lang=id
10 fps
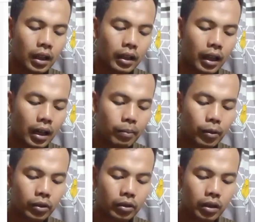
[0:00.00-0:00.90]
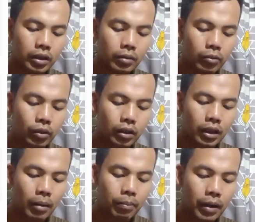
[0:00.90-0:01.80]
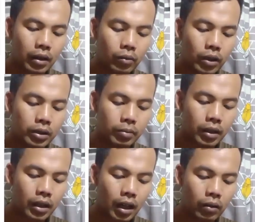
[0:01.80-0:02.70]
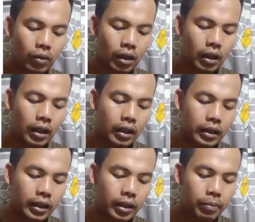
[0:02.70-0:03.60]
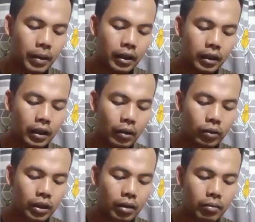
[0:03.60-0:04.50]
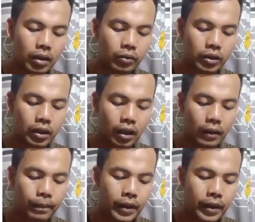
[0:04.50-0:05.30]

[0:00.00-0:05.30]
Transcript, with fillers: Dalam foto tersebut tampak Uas berdakwah di depan lautan manusia.